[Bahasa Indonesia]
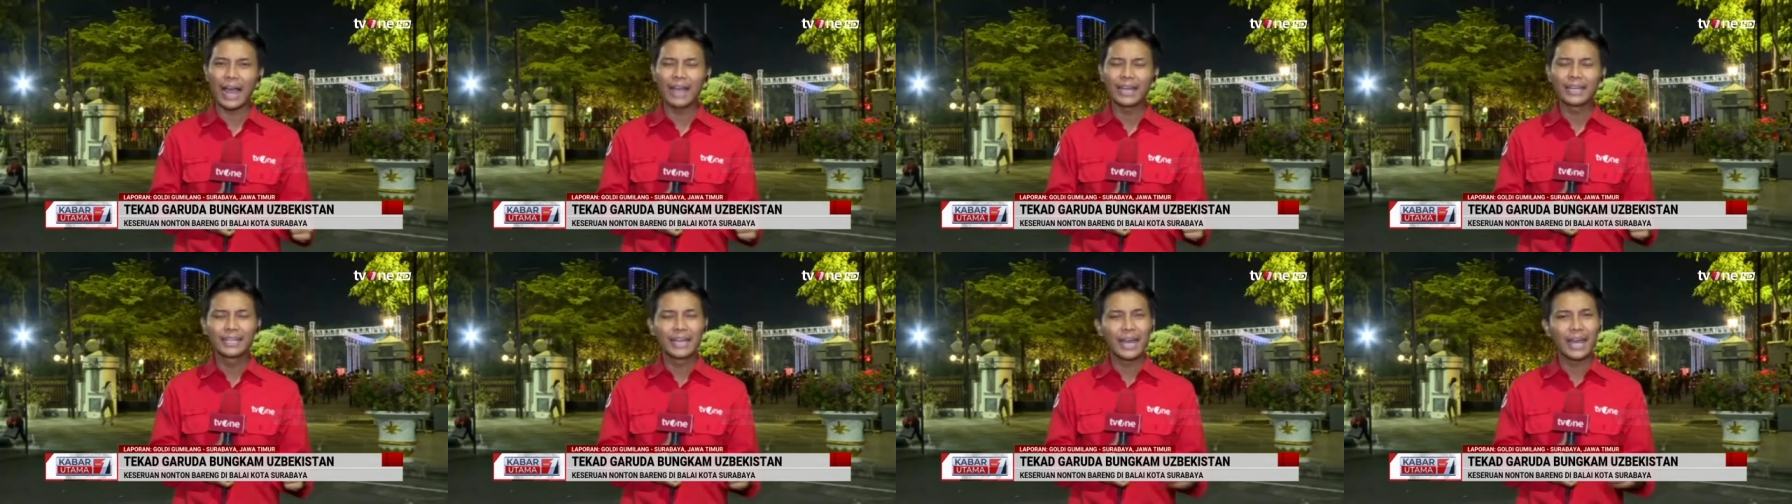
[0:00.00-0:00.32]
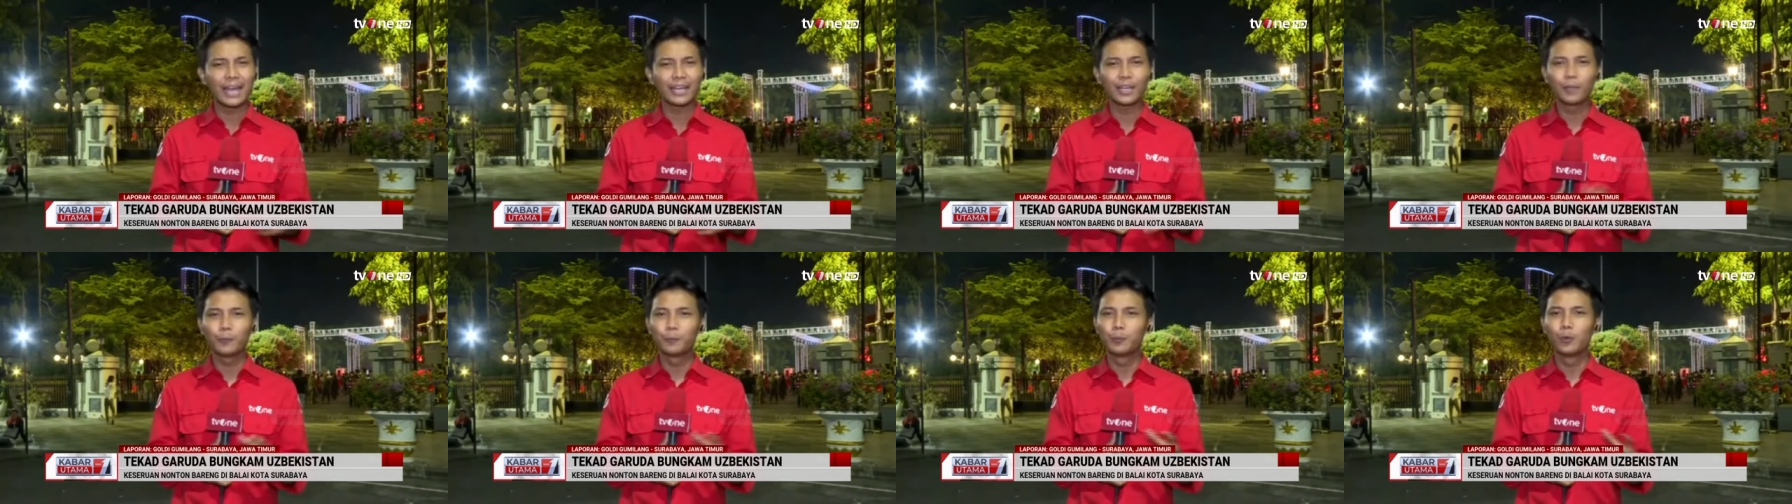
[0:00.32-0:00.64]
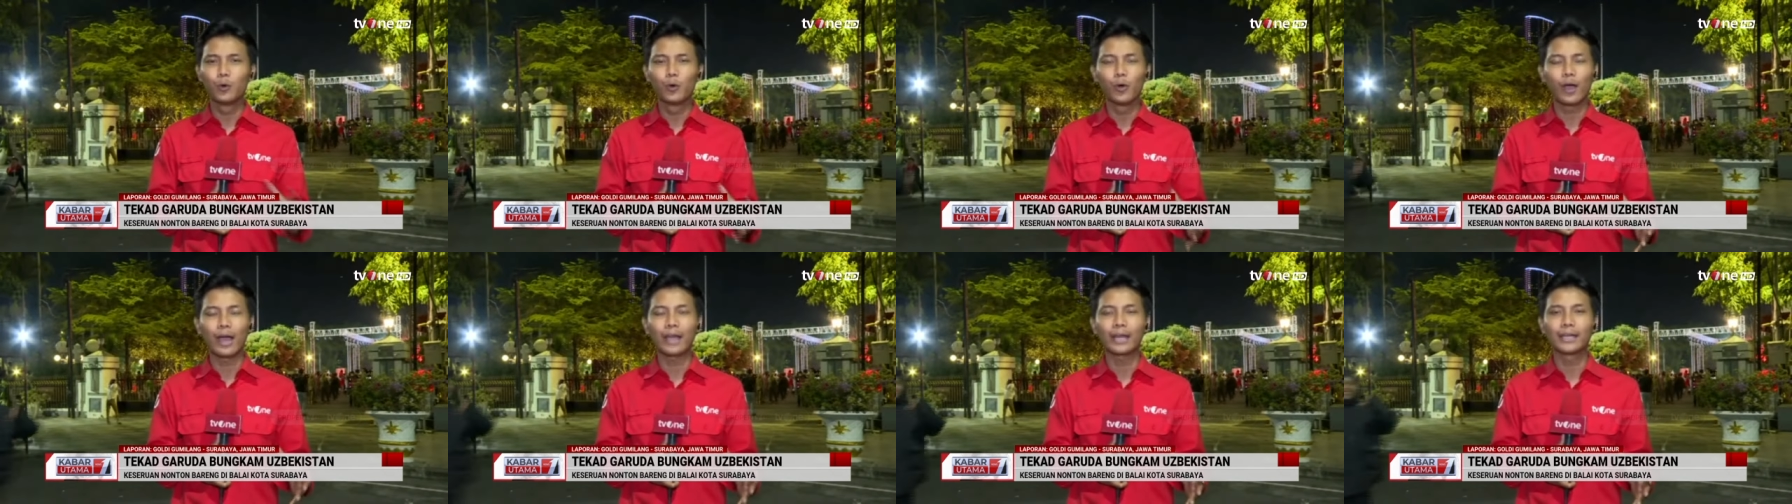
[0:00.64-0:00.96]
Ada
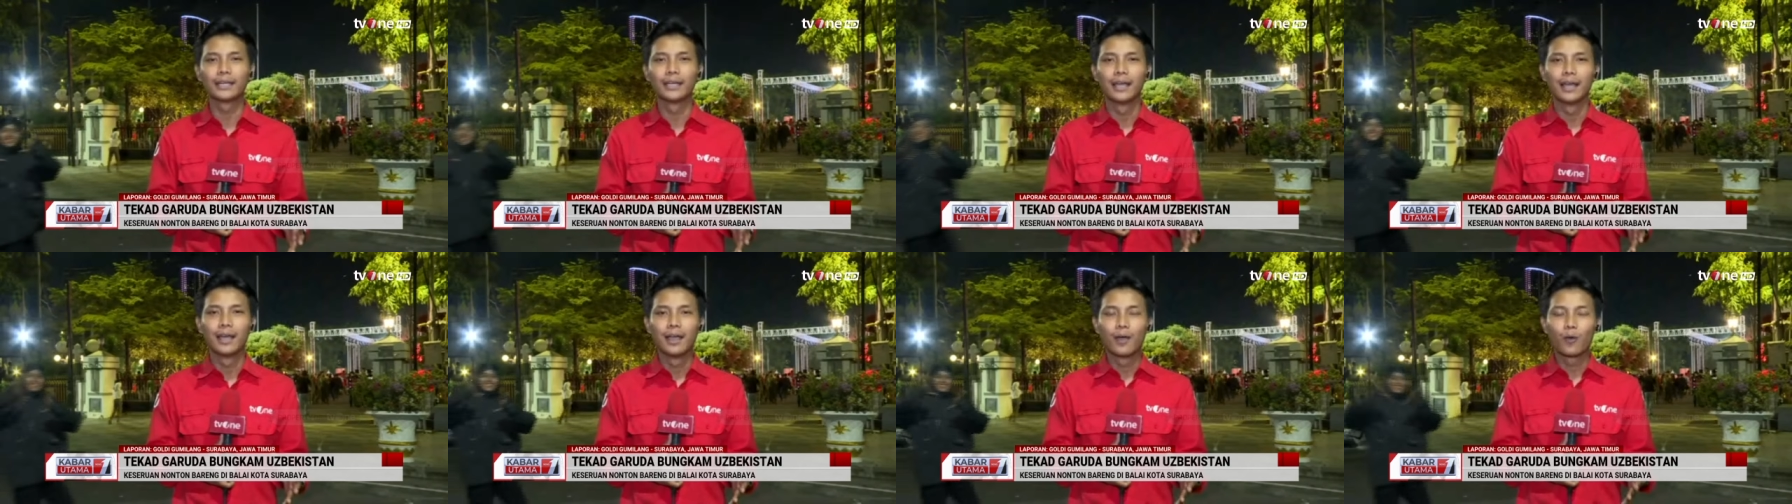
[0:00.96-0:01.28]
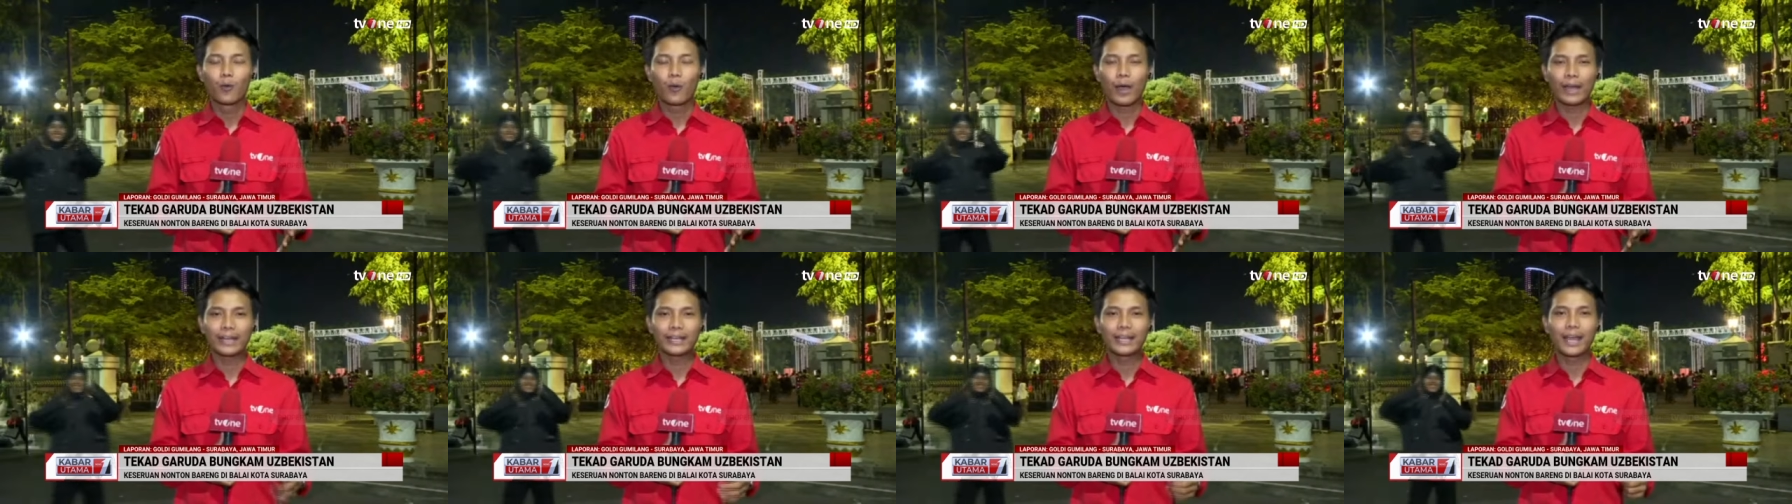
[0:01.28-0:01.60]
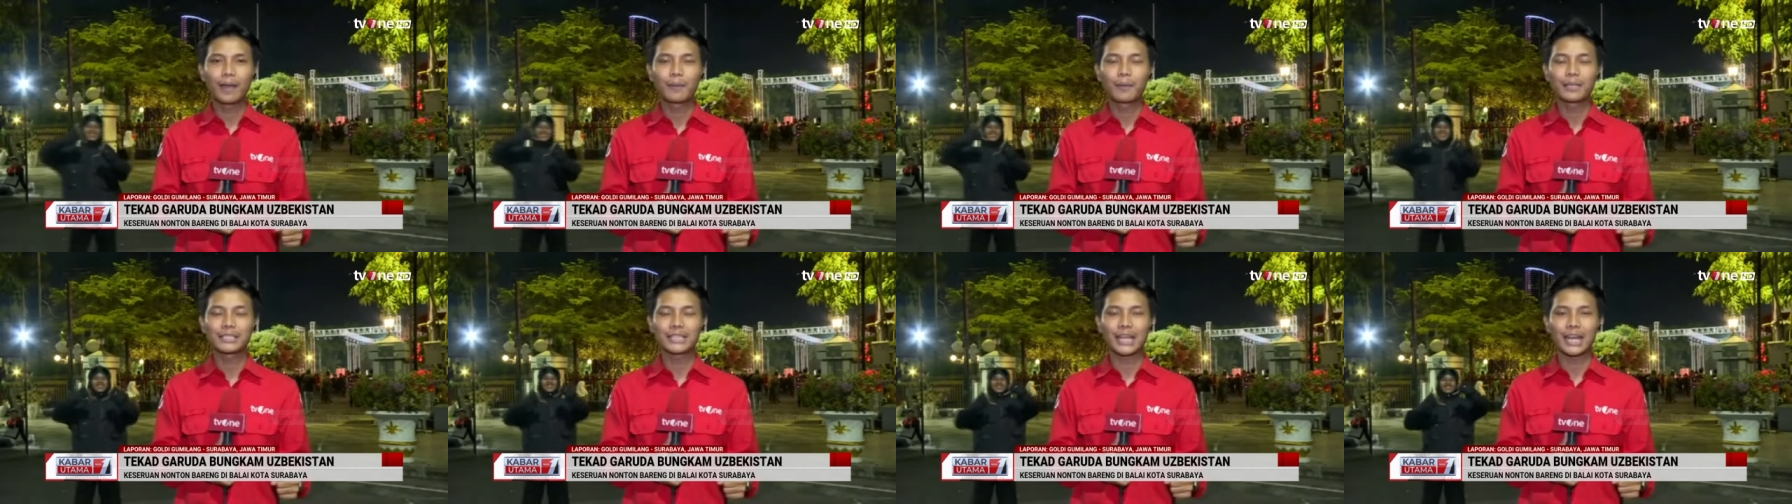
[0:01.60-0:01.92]
ribuan
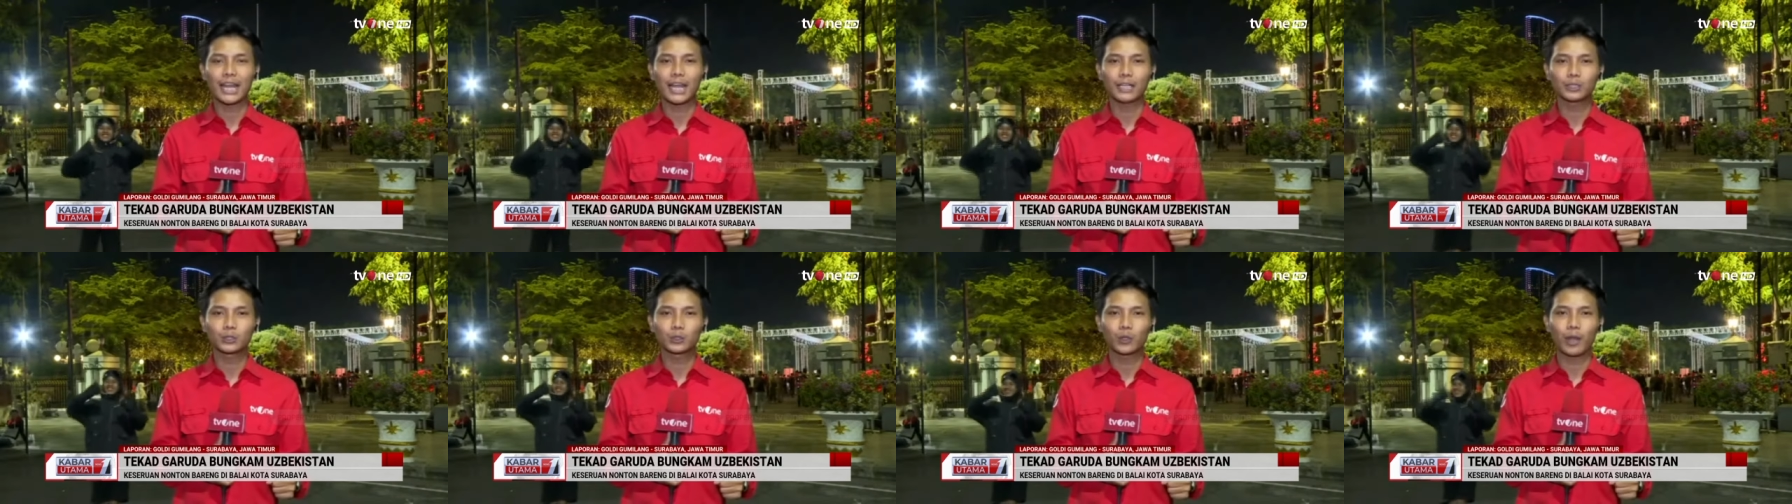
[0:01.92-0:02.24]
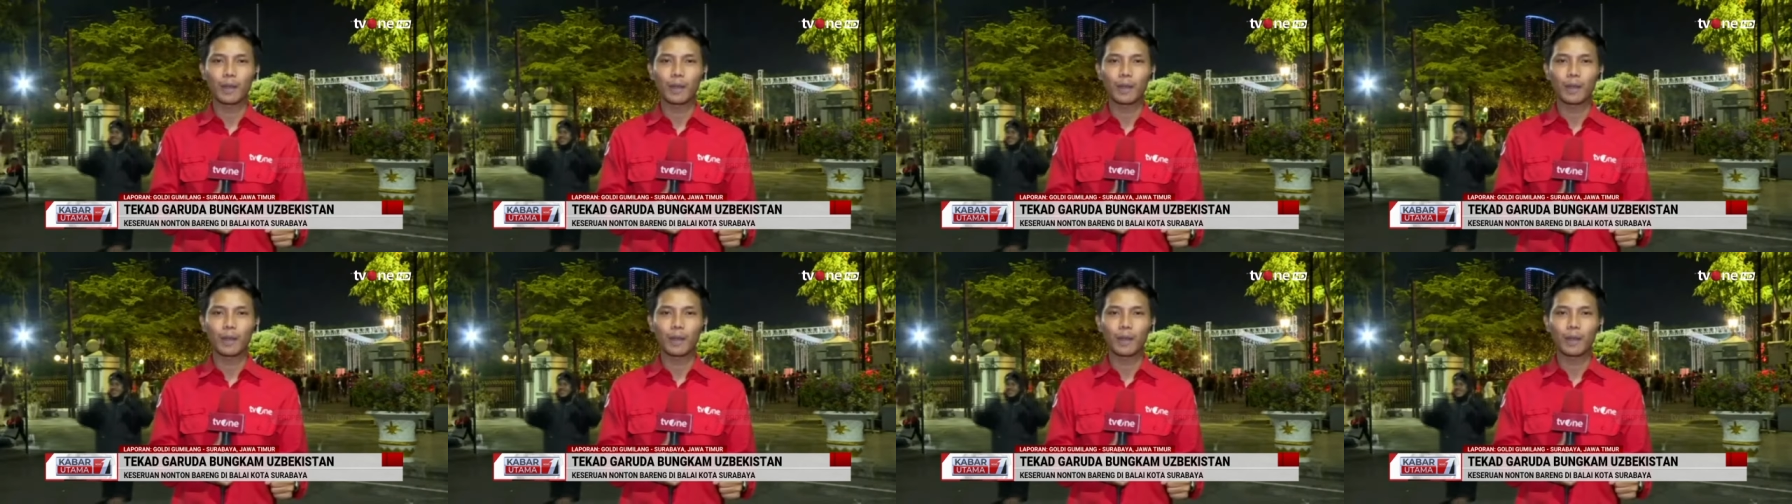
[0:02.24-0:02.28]
warga masyarakat